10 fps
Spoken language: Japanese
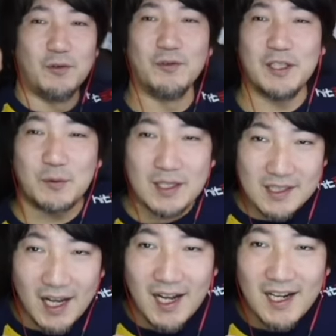んだとか
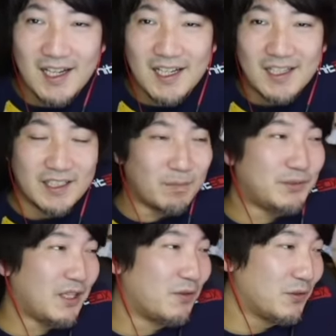さ、
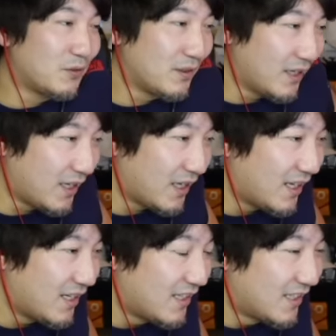キャプテンを読んで、
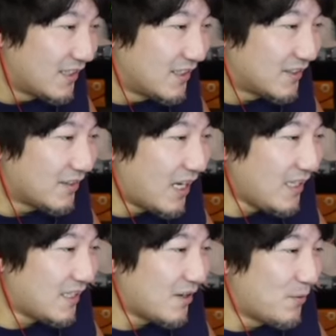
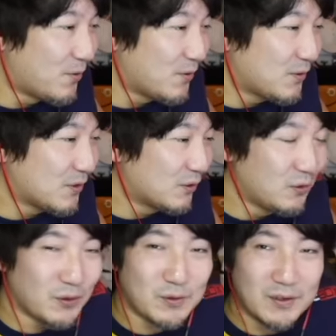何かもうその
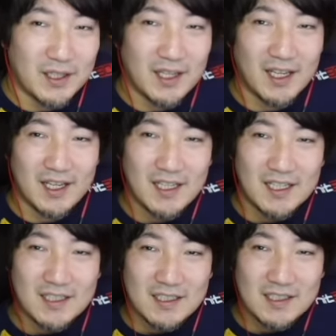努力で
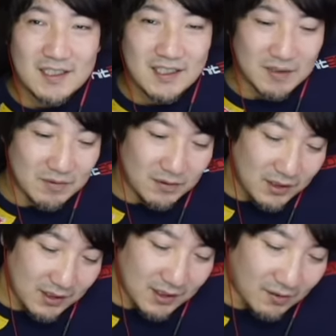自分の
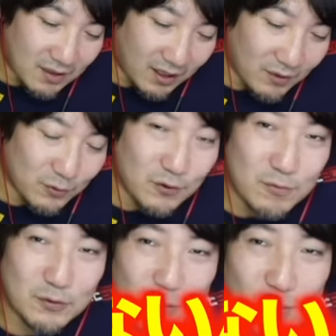人生を変えようと
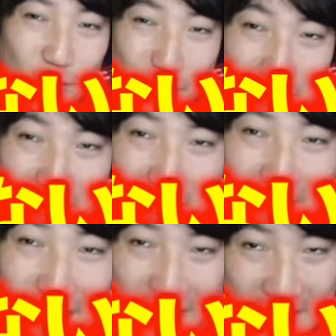思うとこんなやん
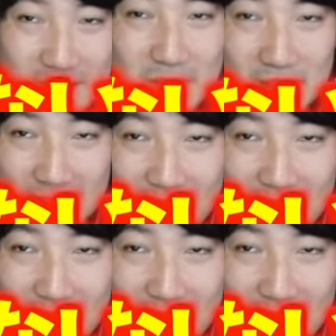なきゃいけないんだみたい